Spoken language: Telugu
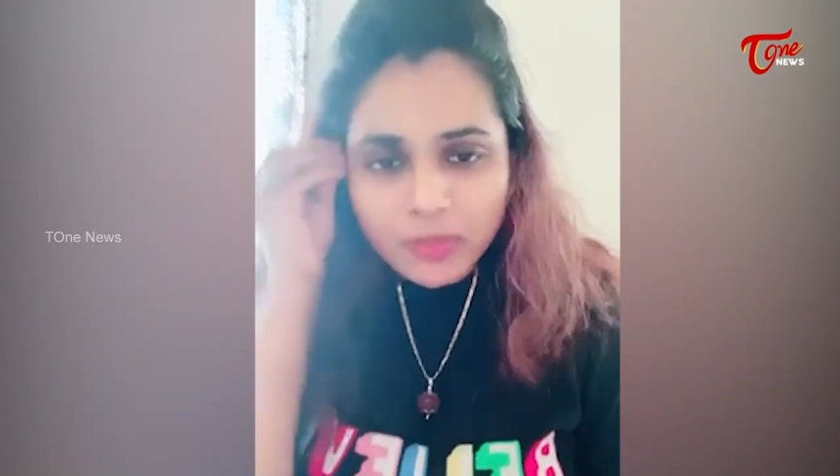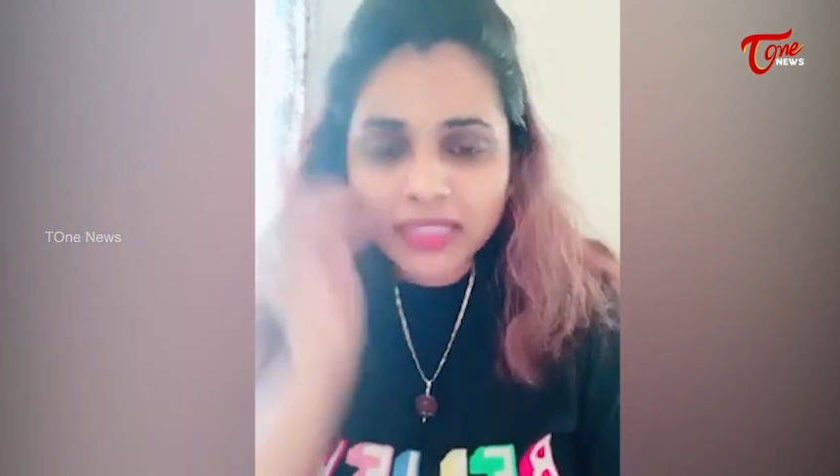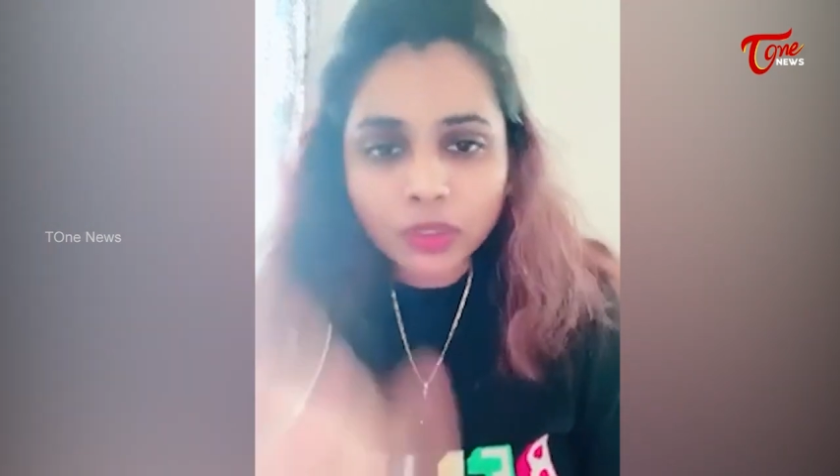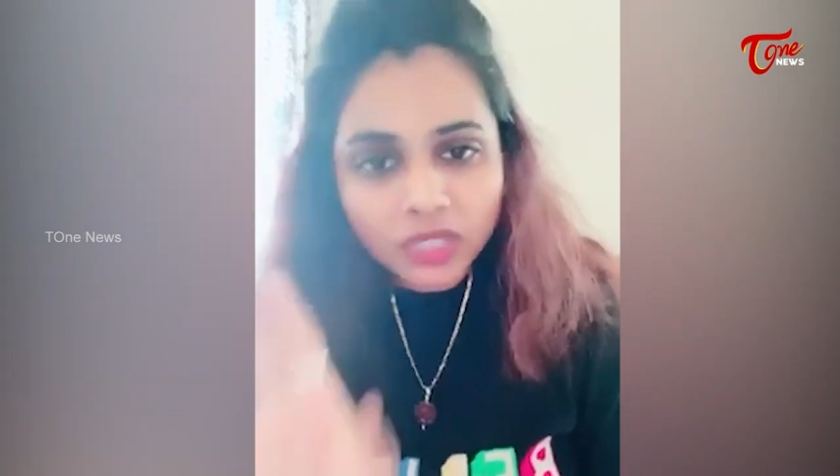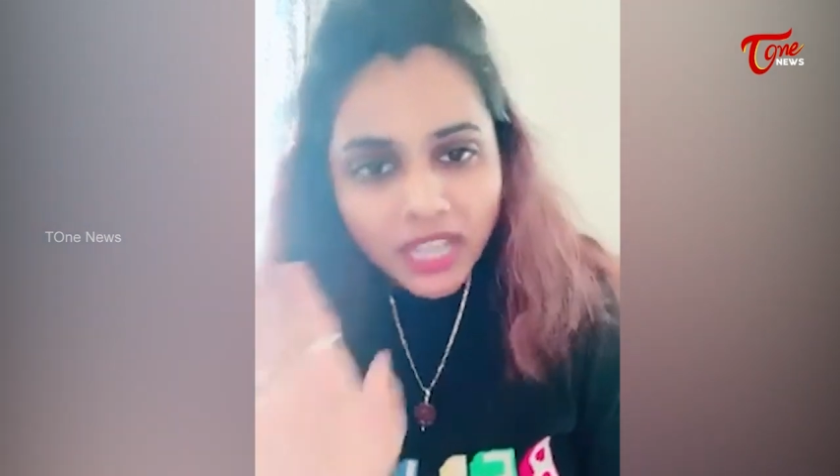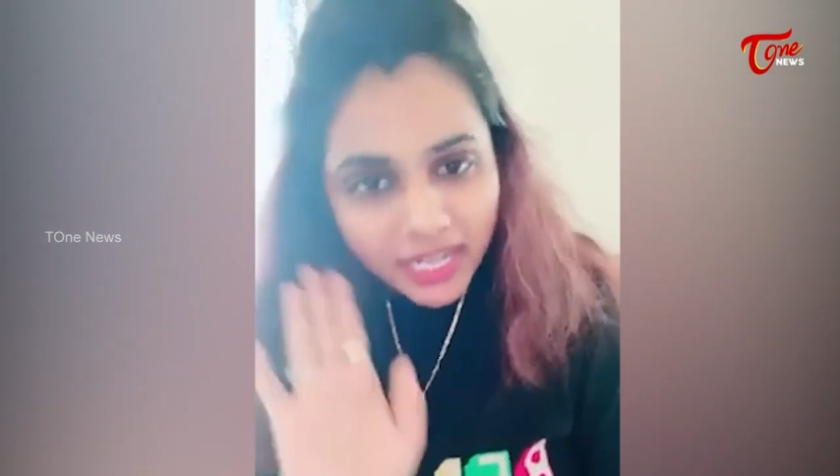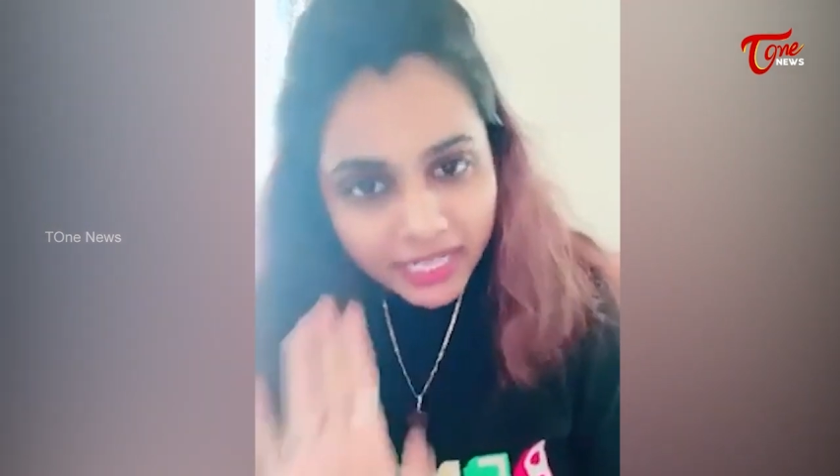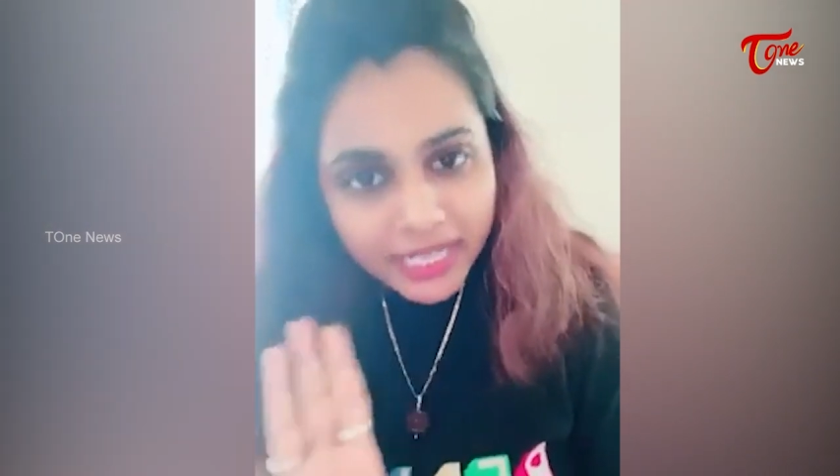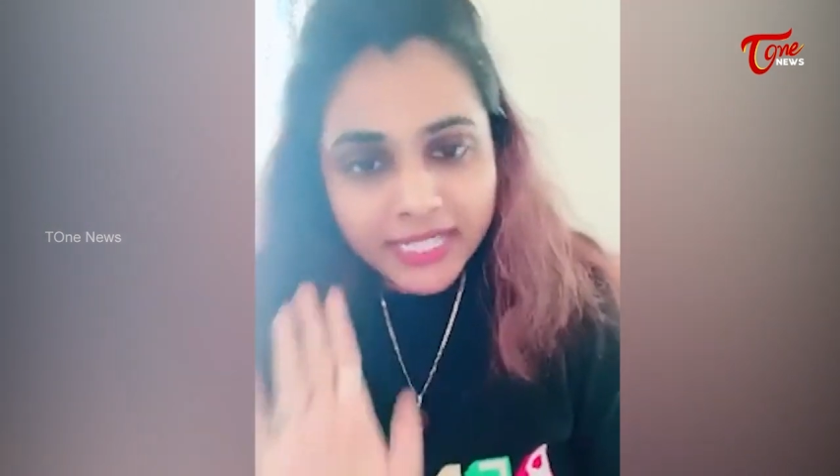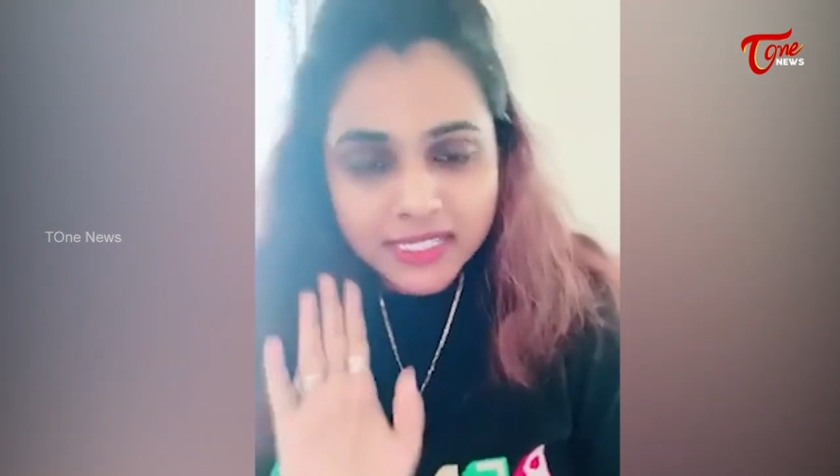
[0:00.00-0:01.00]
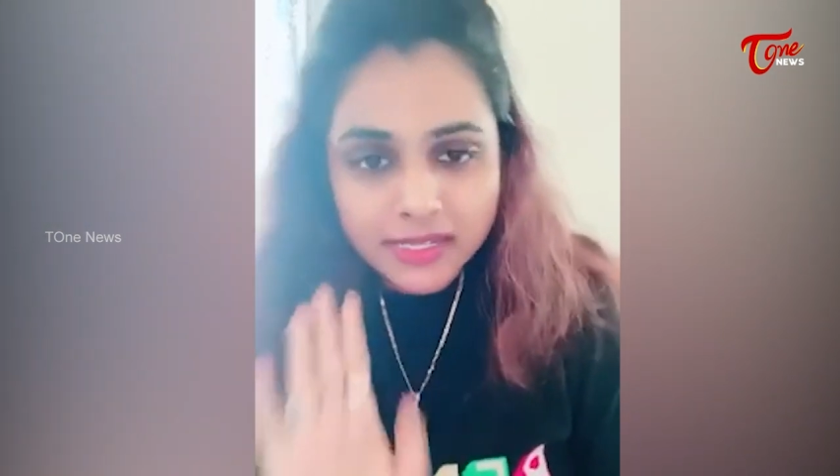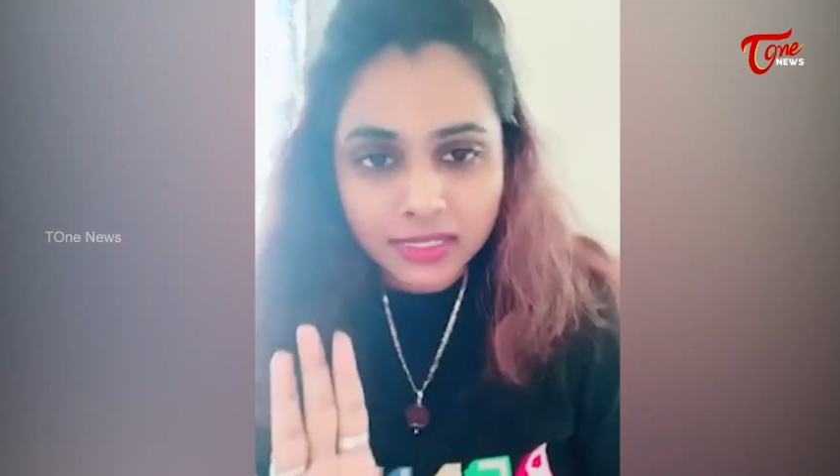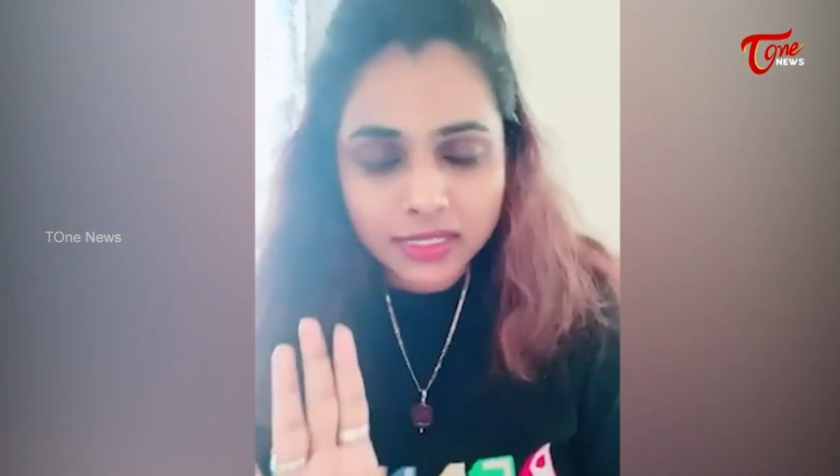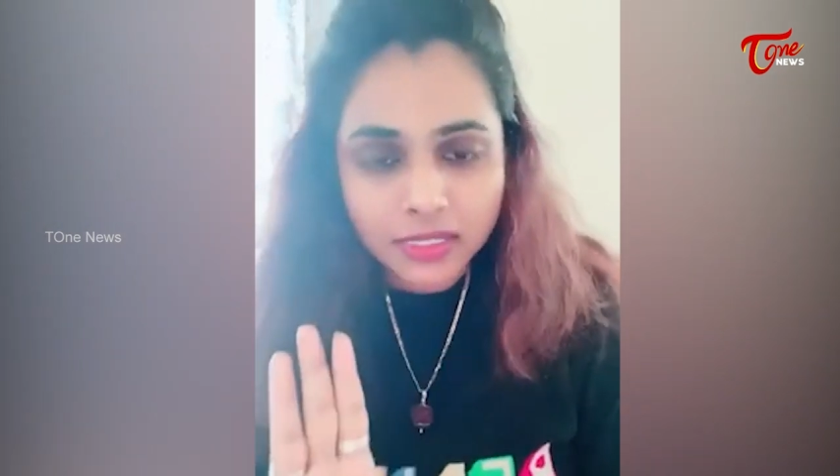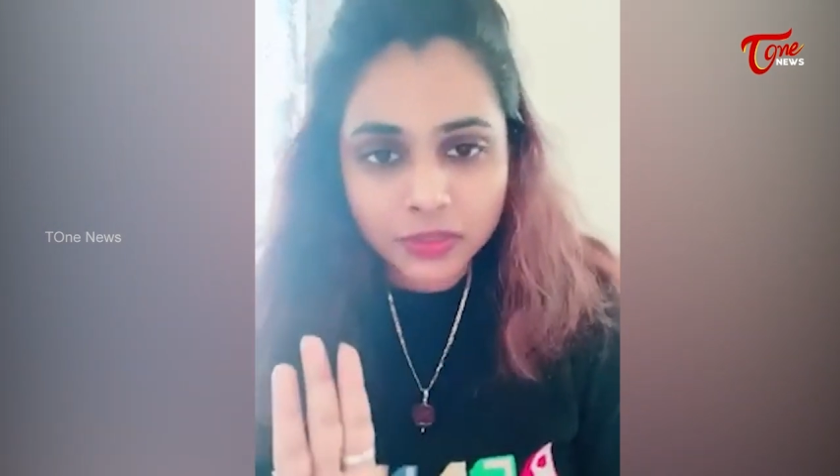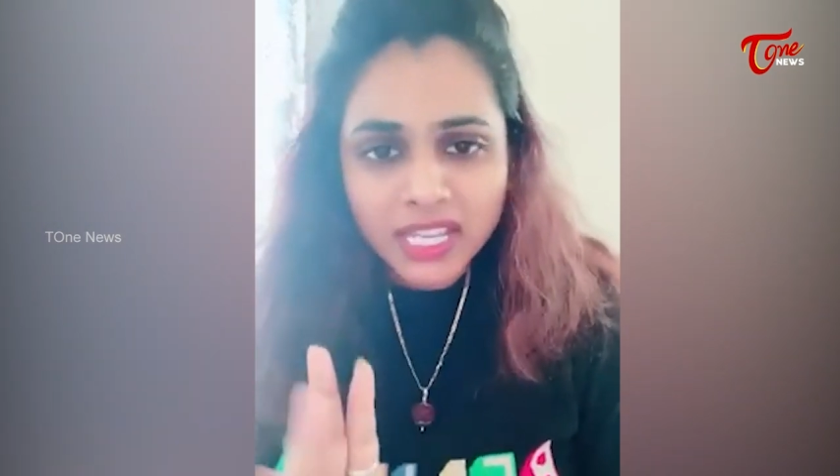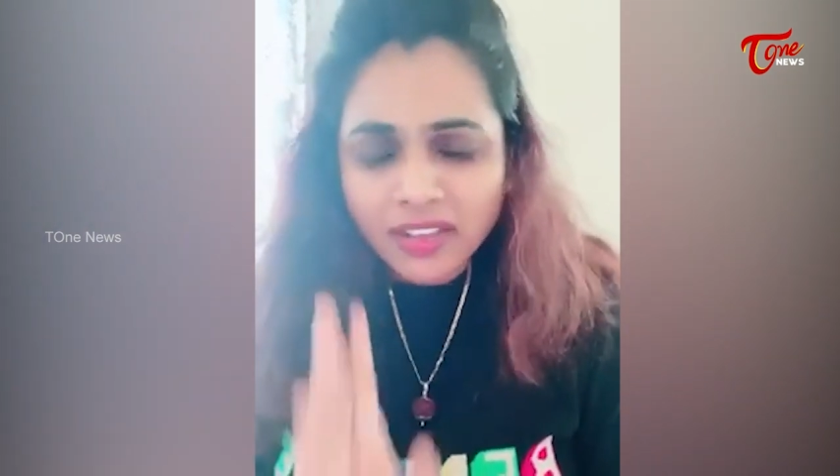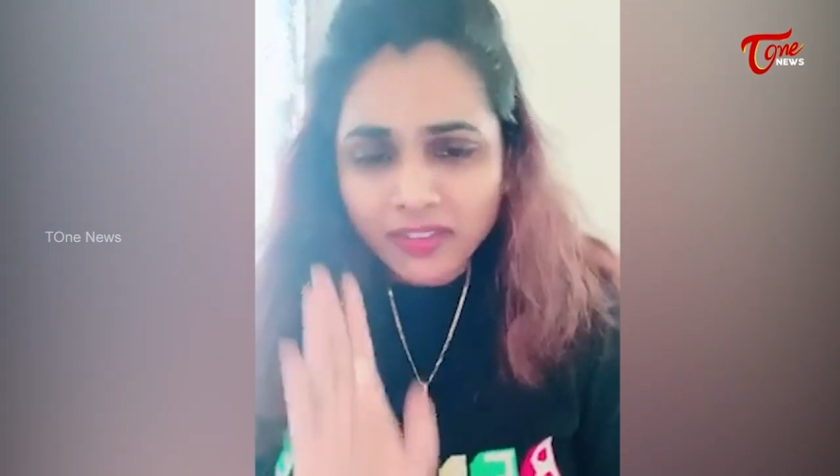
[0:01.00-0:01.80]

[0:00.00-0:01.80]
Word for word: మంద కూడా అలాగే ఏడ్చి చచ్చారు